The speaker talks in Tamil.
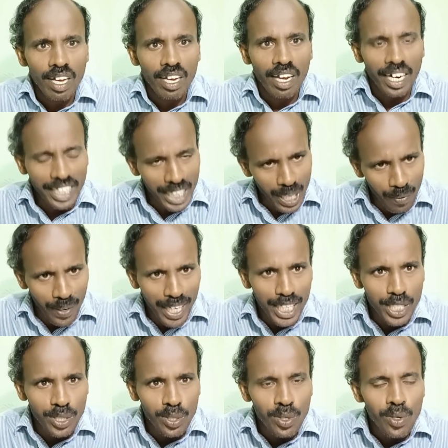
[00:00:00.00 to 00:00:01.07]
கட்டிங்
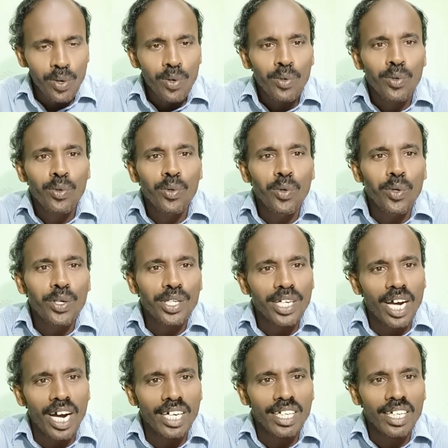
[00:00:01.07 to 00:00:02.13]
வயர்ஸ் டூ
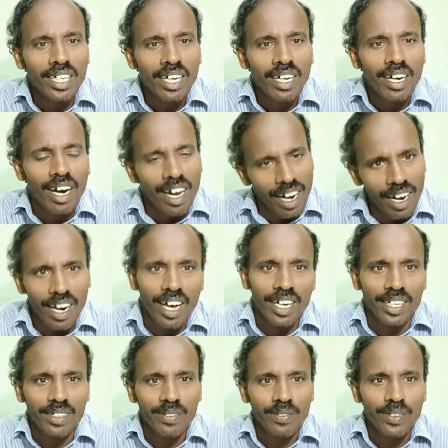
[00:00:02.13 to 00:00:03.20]
ஷார்ட் ஆர் லாங்
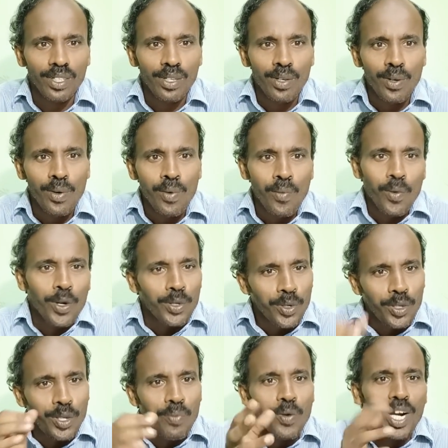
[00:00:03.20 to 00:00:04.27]
ஒரு
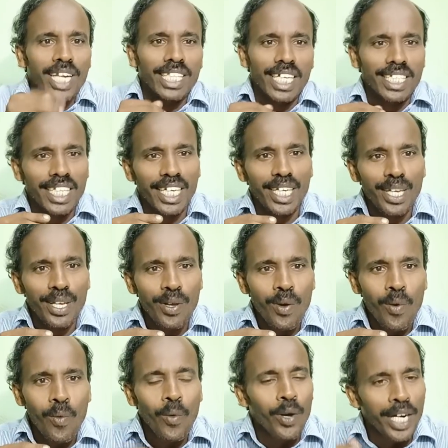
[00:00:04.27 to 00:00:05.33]
சுவிட்ச் போர்டாக இருந்தாலும் சரி
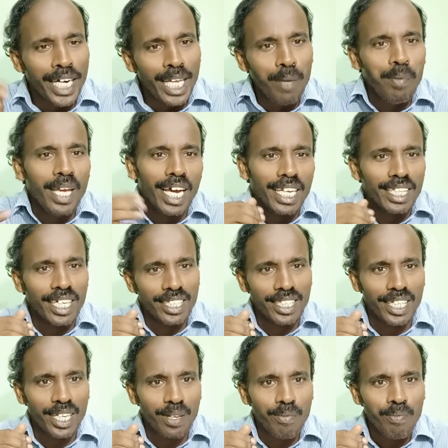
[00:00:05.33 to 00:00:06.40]
ஒரு டிபியாக இருந்தாலும்
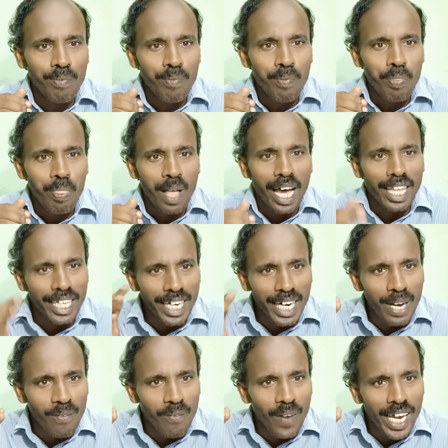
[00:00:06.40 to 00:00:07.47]
சரி அதுக்கான
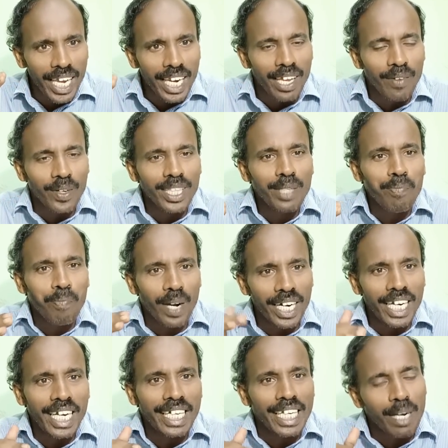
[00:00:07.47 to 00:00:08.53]
வயரிங் வந்து
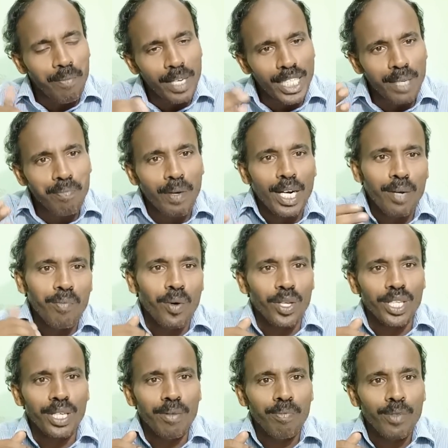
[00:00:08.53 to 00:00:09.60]
பண்ணி டெர்மினேஷன்
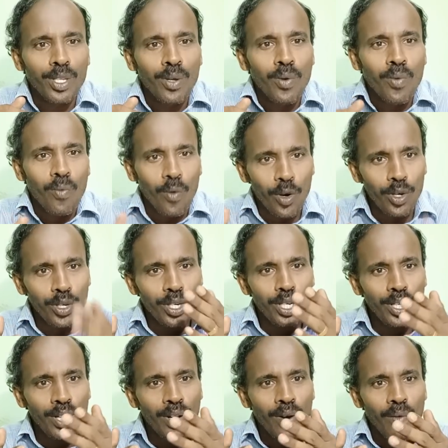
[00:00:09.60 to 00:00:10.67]
பண்ணும்போது ஒன்று
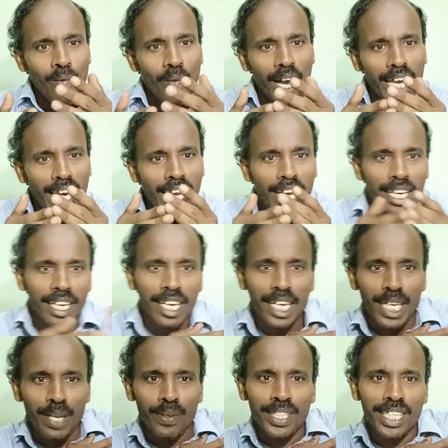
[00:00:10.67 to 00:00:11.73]
வயரை
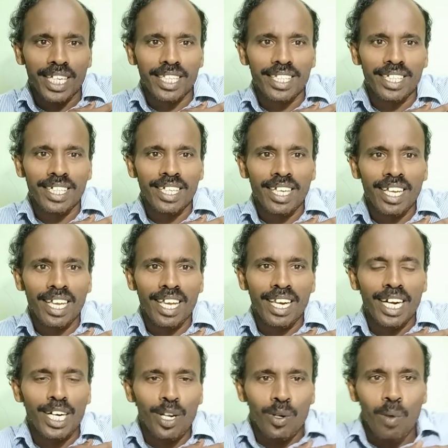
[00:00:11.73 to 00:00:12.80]
நீட்டி வச்சுருது
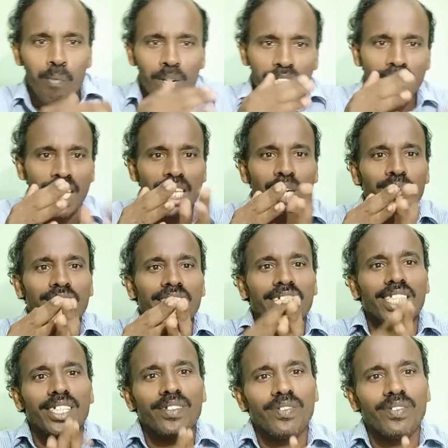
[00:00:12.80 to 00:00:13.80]
இல்லாட்டா ரொம்ப ஷார்ட்டாக வச்சுருது